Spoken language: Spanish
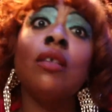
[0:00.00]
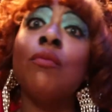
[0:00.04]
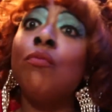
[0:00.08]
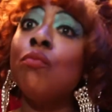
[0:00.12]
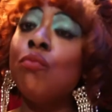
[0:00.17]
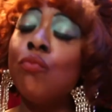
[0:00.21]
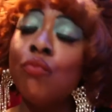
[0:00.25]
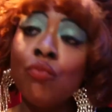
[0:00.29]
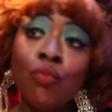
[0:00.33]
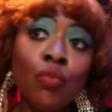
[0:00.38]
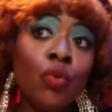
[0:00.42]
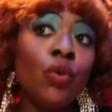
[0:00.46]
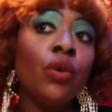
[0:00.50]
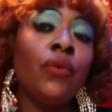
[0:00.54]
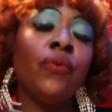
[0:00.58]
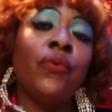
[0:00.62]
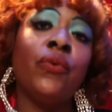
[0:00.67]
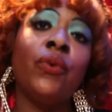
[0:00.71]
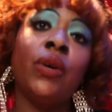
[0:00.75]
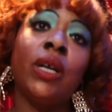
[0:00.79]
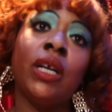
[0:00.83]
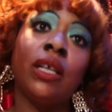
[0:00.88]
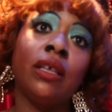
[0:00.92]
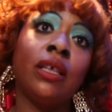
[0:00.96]
muy
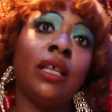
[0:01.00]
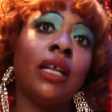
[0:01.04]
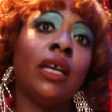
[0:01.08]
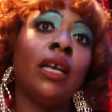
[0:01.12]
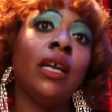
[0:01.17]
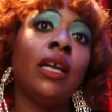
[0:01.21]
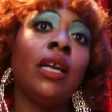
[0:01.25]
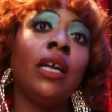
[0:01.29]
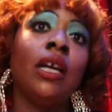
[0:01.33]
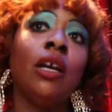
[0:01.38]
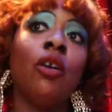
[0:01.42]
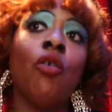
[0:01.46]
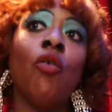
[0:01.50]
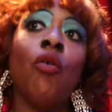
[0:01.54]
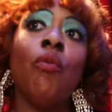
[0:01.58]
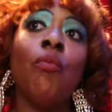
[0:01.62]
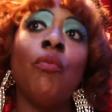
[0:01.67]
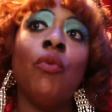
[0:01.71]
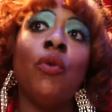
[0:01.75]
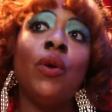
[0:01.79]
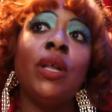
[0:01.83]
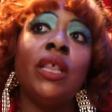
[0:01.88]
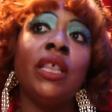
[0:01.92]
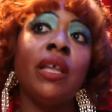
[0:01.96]
fuerte,
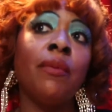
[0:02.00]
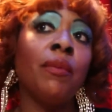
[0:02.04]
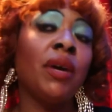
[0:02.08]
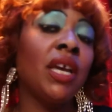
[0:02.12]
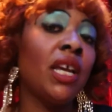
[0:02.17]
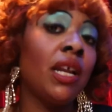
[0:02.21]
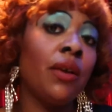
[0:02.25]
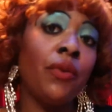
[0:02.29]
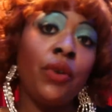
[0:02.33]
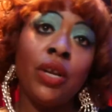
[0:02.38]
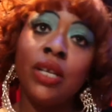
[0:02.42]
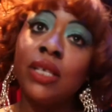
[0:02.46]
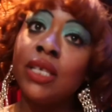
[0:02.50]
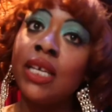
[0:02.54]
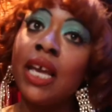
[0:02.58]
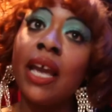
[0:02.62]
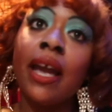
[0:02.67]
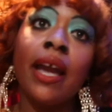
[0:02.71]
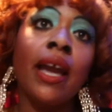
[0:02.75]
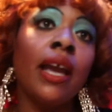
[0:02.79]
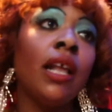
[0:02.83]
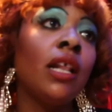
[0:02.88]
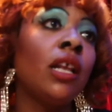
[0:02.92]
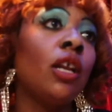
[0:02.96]
como el tema de la violencia
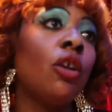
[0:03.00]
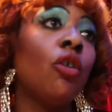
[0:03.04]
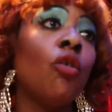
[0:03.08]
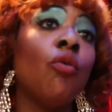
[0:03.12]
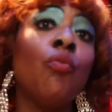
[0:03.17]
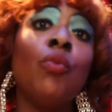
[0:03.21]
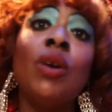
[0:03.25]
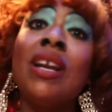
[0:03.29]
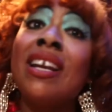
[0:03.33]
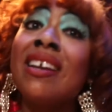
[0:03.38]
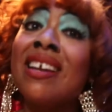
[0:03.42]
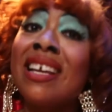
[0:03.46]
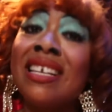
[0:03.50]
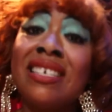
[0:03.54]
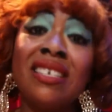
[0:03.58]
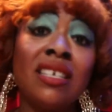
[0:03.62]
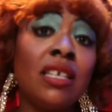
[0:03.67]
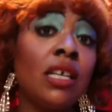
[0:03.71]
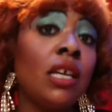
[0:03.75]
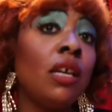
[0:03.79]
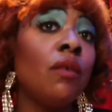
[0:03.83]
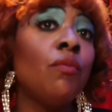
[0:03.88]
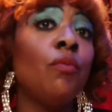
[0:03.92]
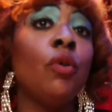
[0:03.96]
de género, como el
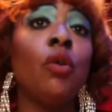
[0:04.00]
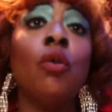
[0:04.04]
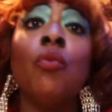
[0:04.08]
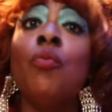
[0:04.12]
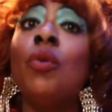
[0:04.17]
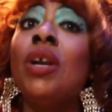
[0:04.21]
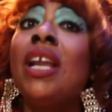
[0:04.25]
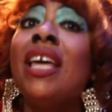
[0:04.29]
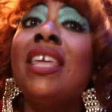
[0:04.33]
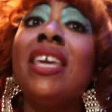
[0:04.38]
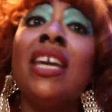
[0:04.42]
racismo, como la